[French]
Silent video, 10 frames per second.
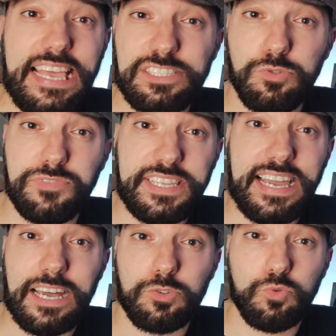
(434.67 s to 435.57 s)
est-ce du fine
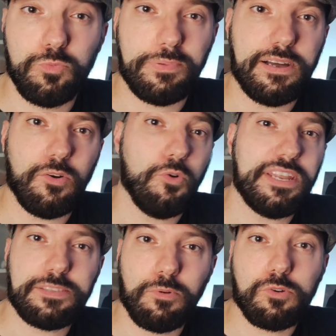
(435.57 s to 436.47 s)
art ou pas
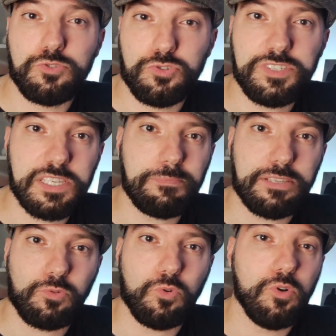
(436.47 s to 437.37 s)
Honnêtement, je ne sais
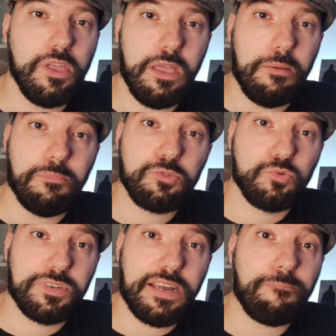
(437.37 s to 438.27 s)
pas trop, mais en
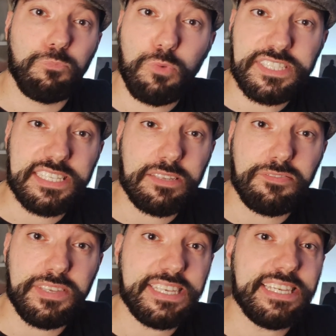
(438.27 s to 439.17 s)
tout cas, moi cet
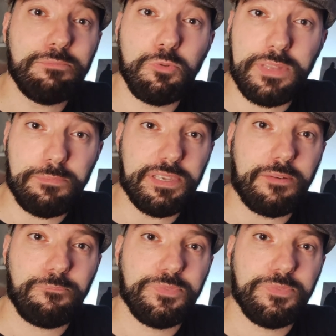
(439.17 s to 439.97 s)
effet, il me plaît bien.